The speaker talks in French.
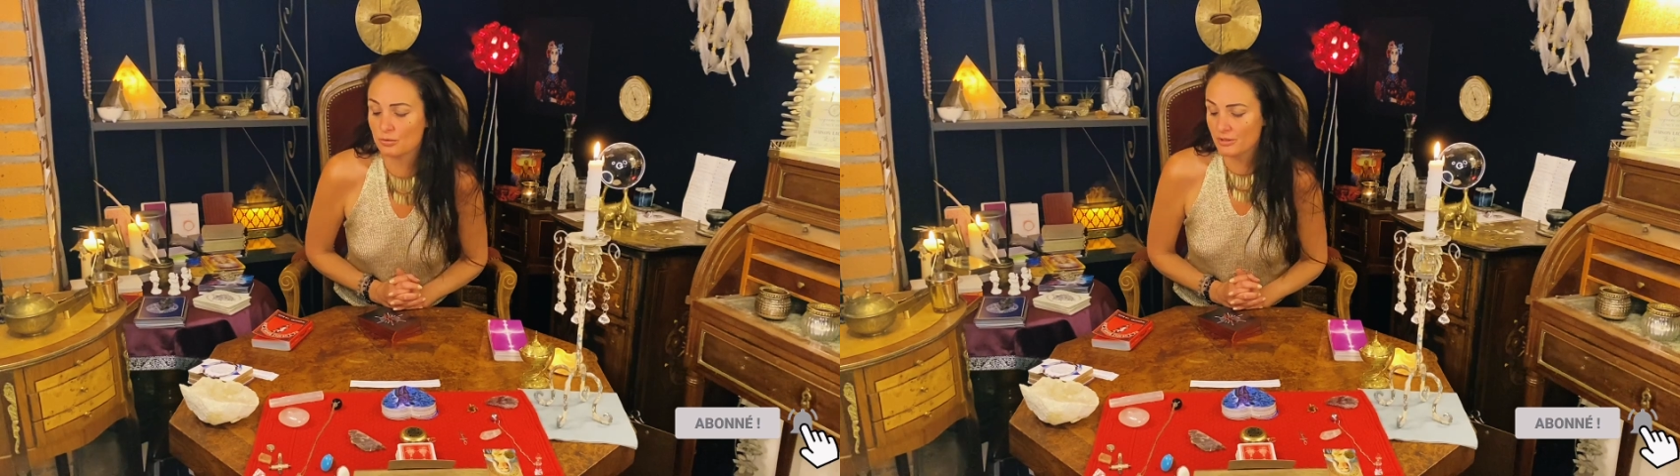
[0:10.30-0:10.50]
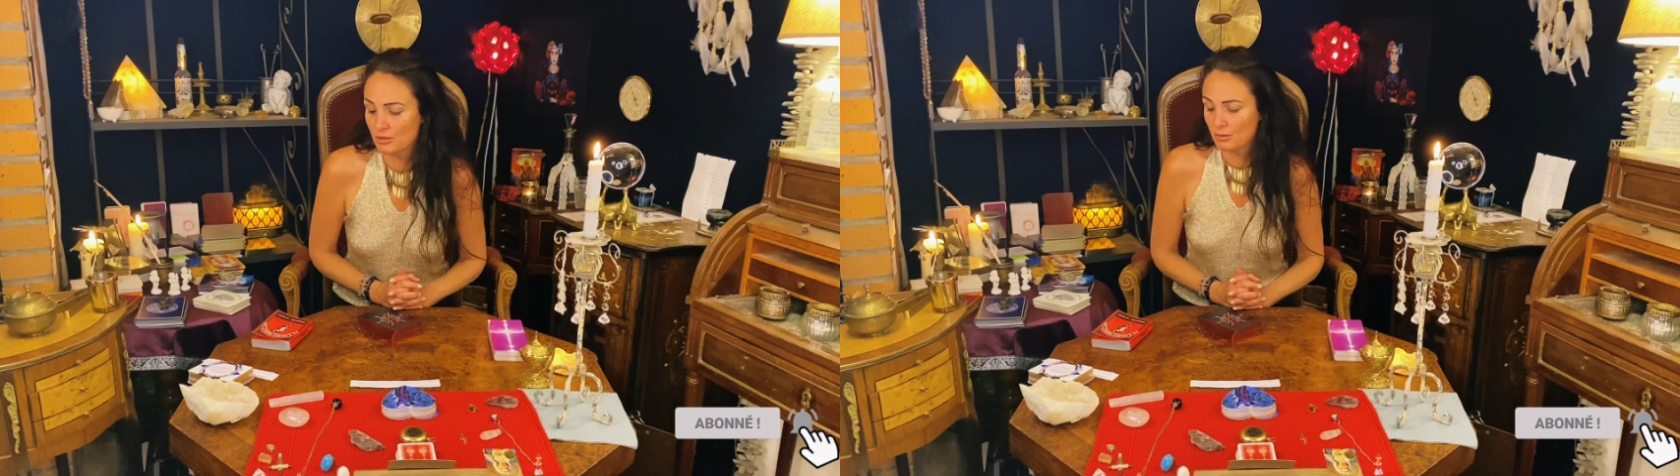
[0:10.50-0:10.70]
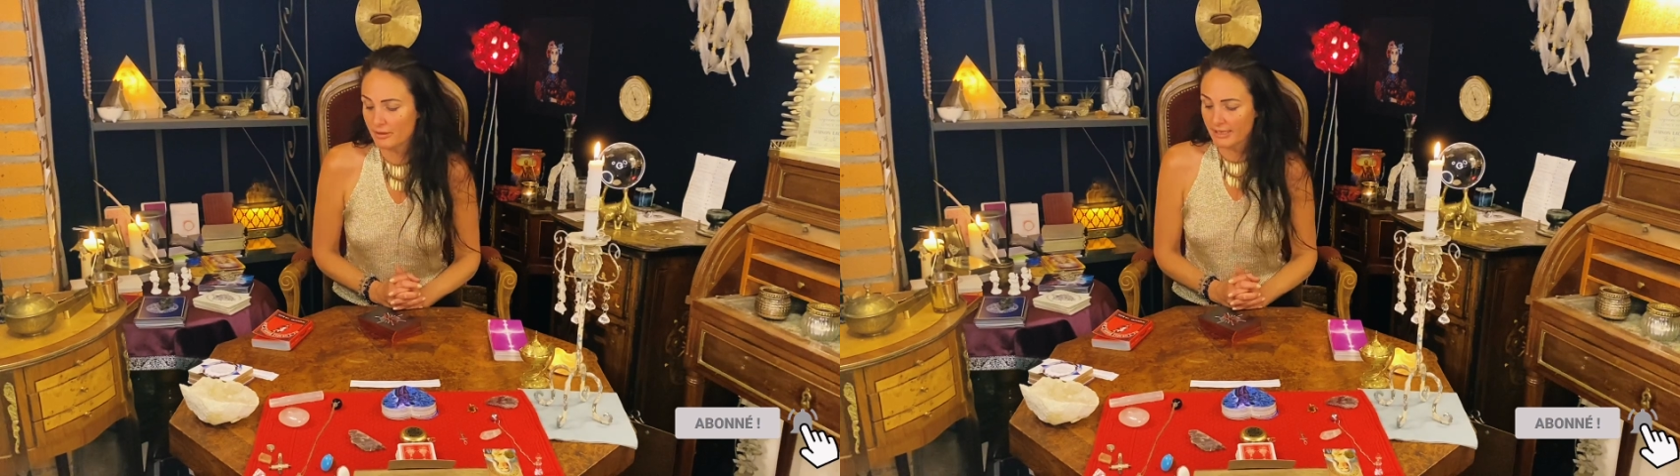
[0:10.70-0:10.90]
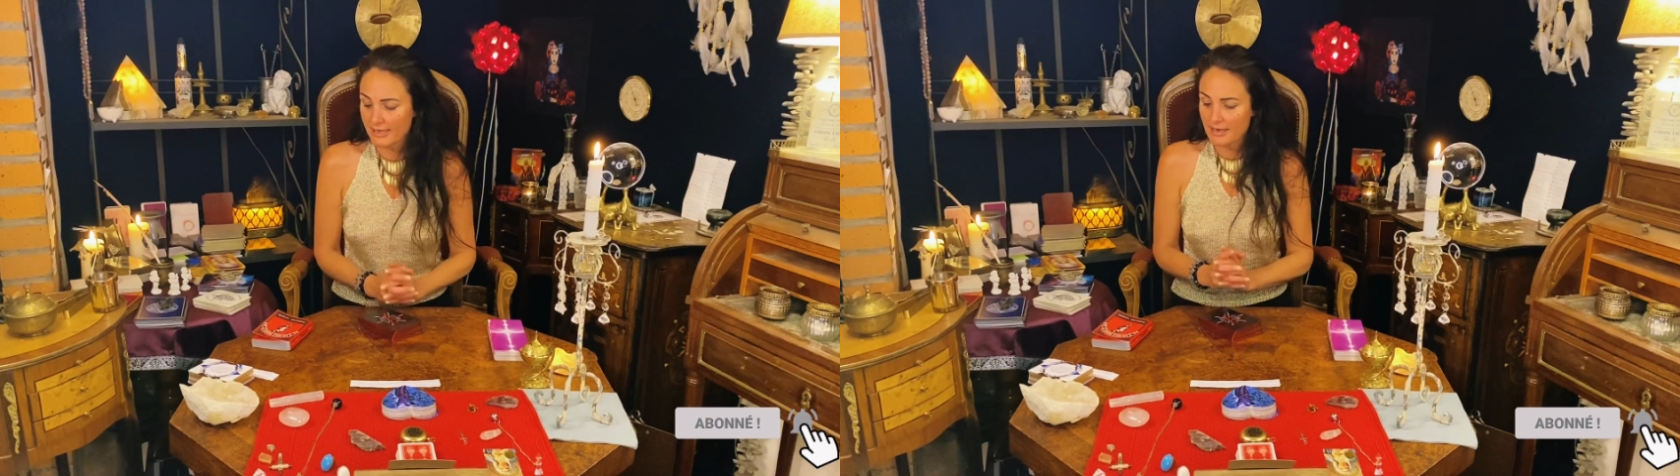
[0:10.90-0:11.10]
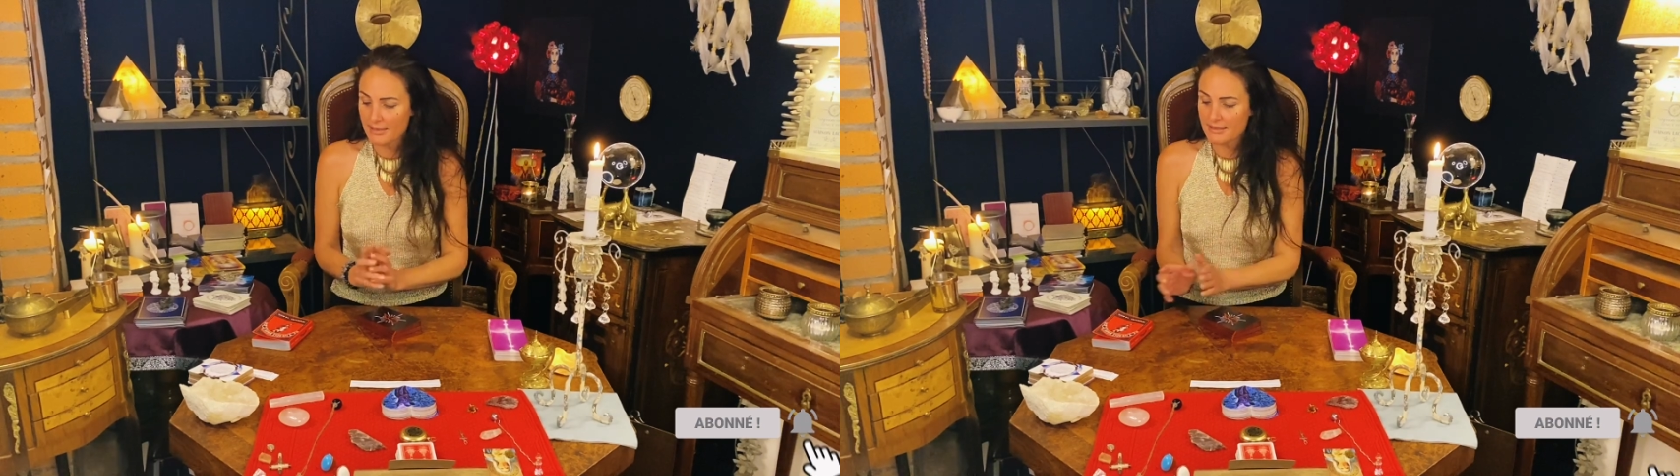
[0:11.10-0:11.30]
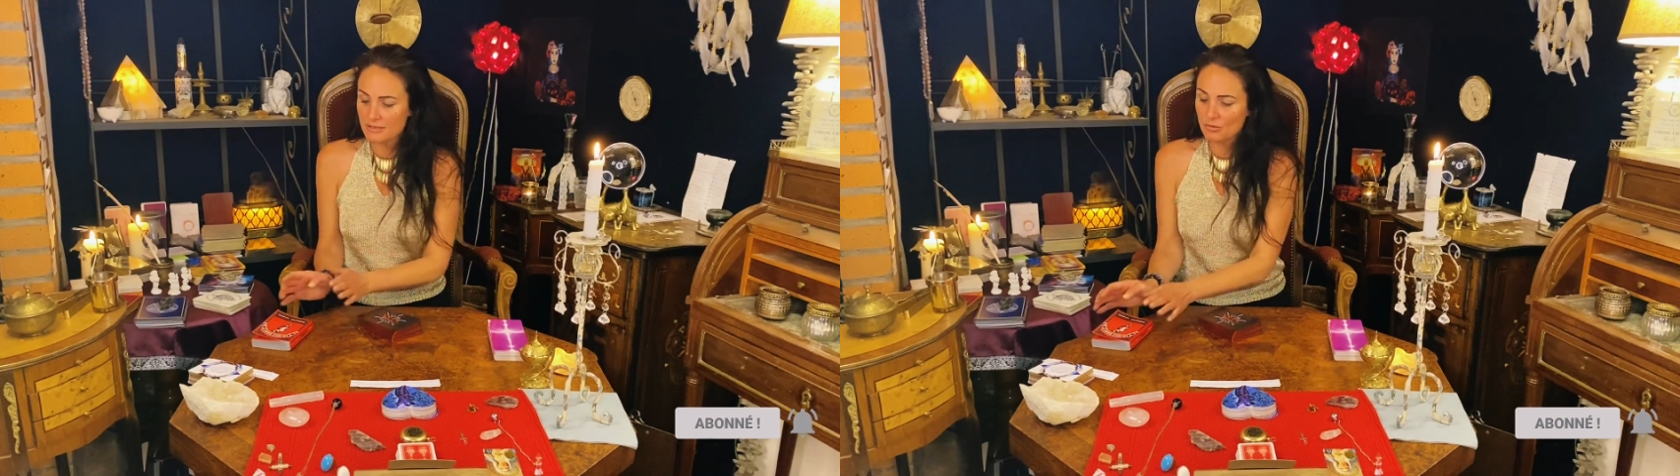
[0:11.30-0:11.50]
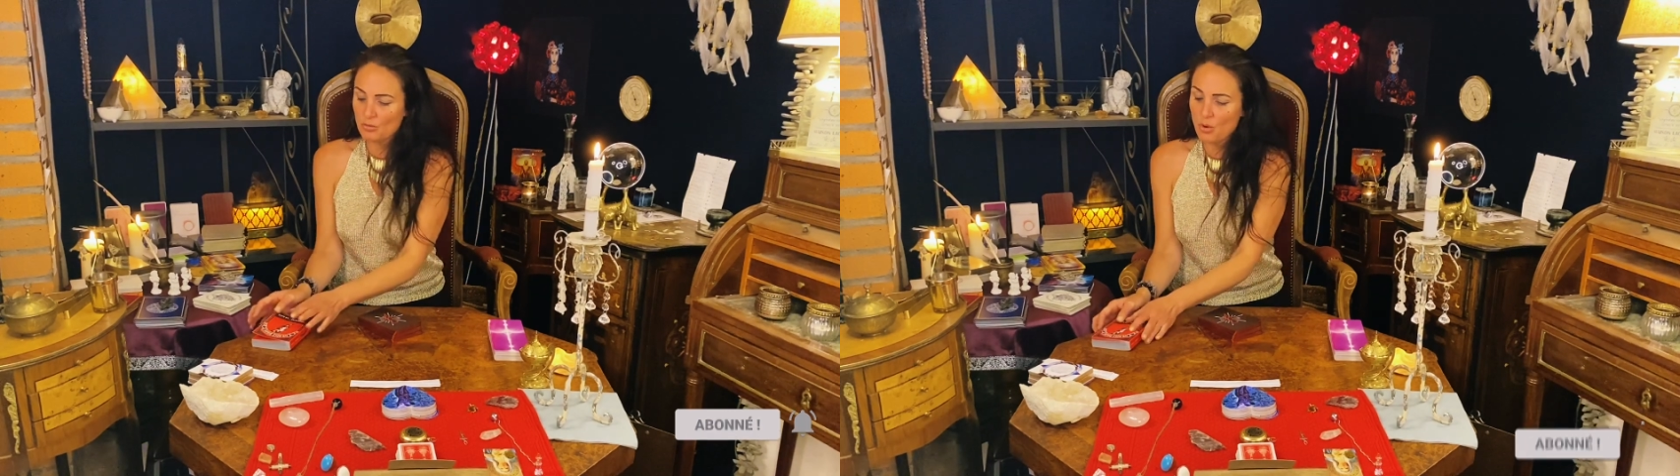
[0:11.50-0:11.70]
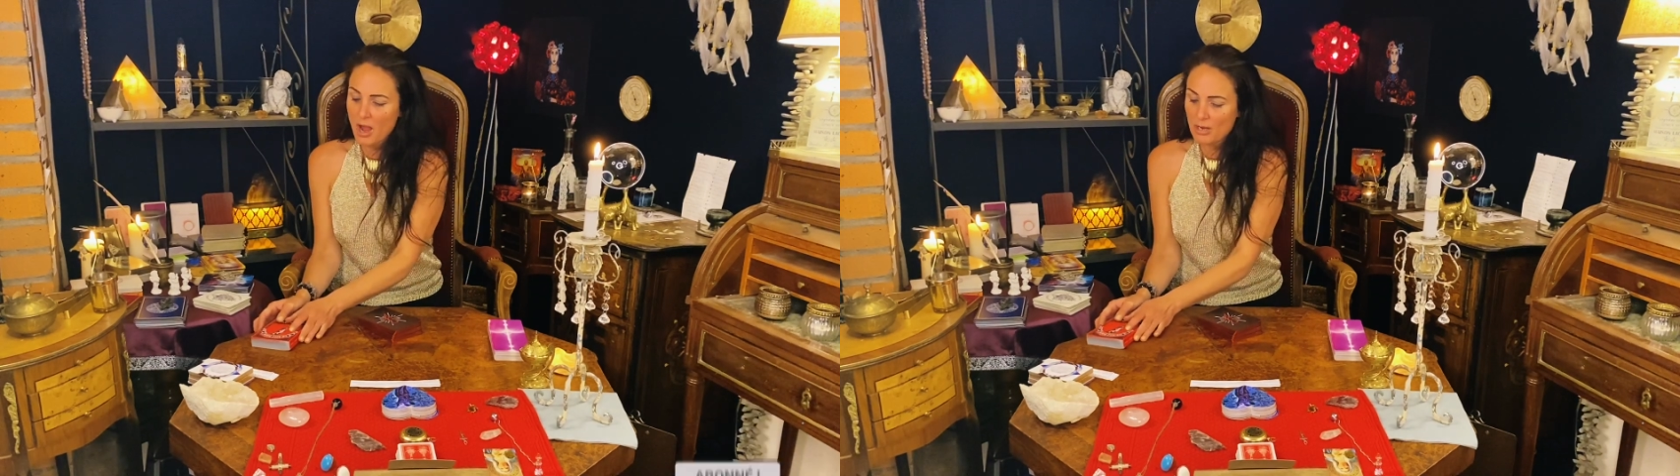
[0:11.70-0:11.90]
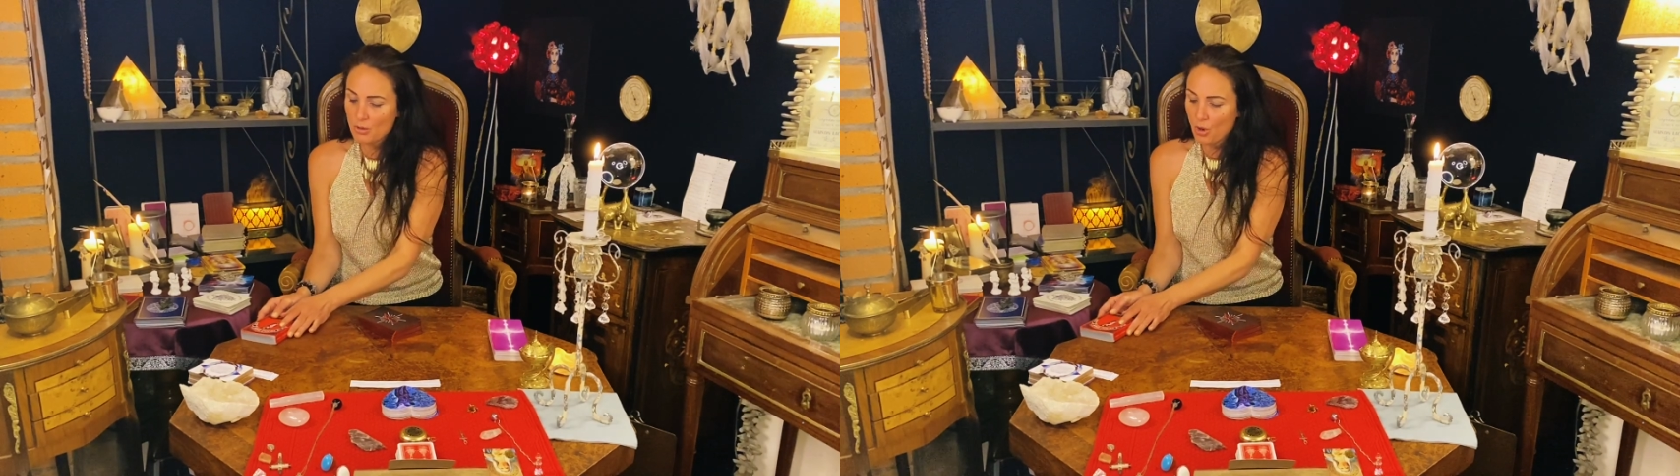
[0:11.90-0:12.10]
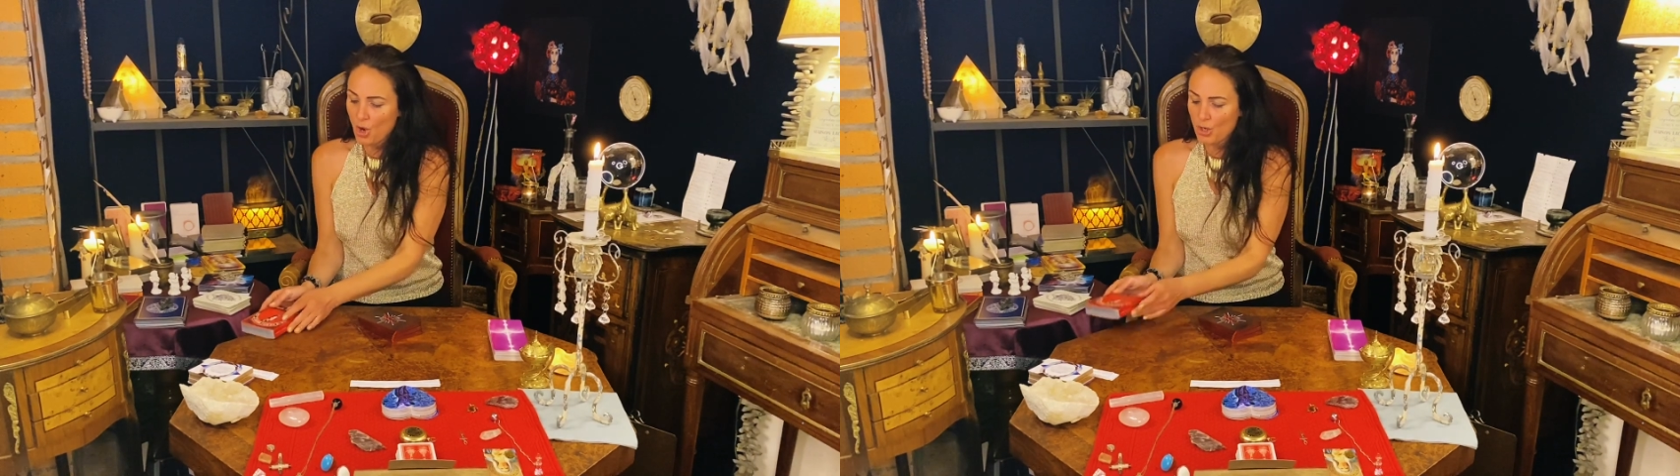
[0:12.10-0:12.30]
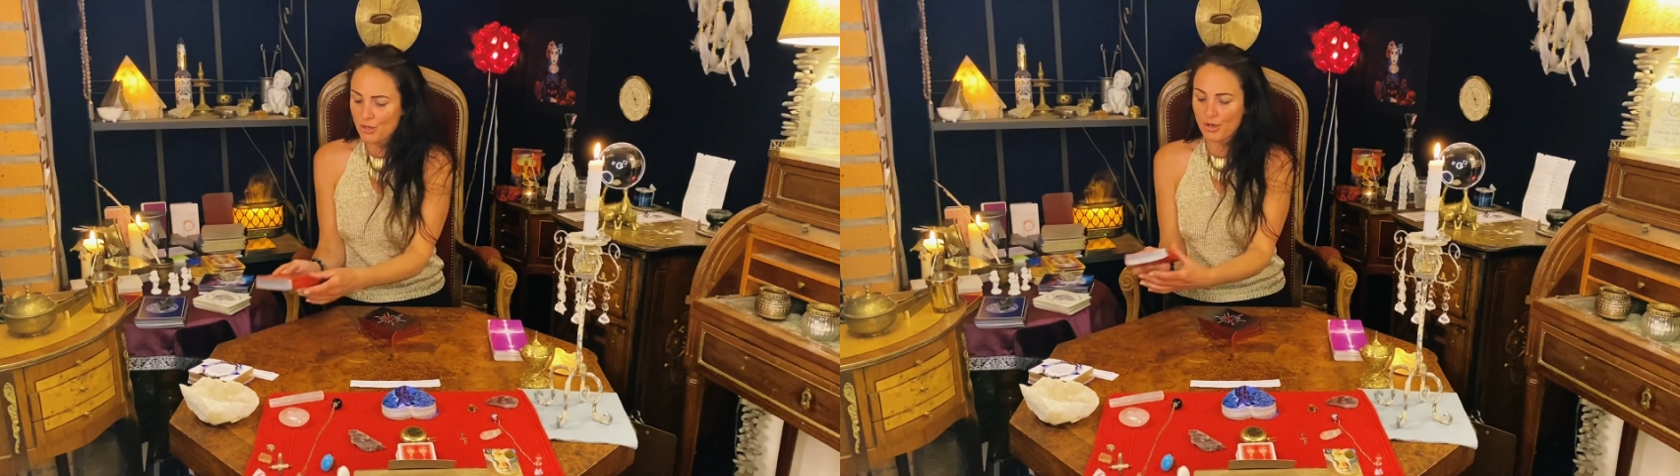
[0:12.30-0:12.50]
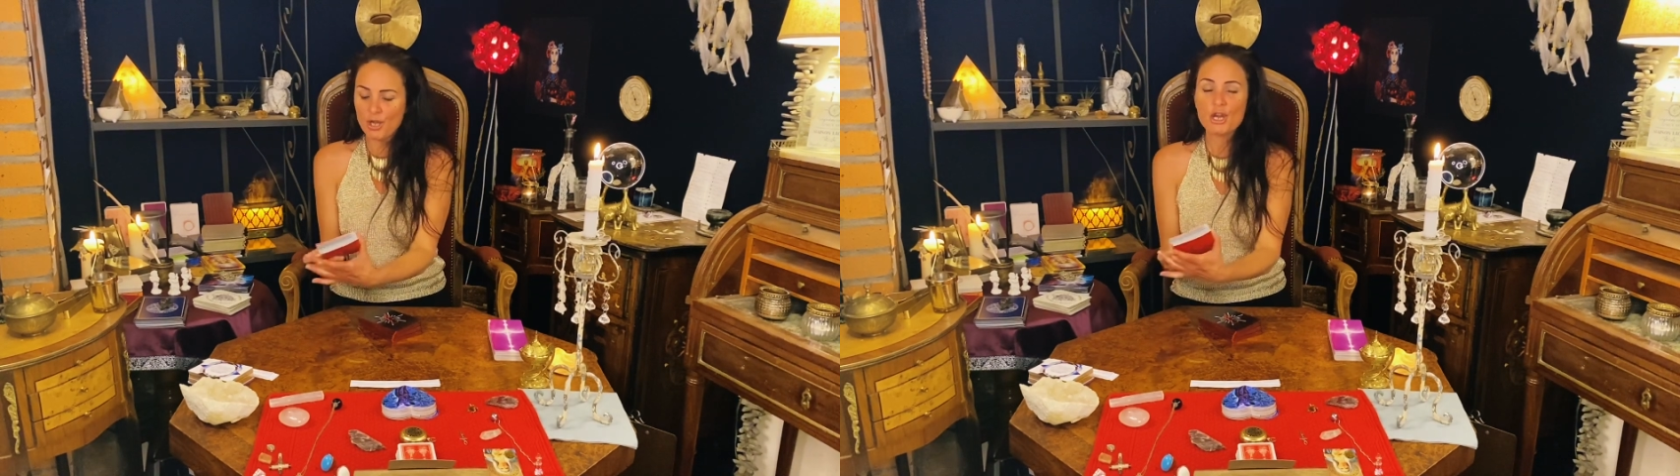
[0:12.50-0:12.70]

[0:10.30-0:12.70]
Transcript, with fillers: découvrir quel artiste de l'oracle rock,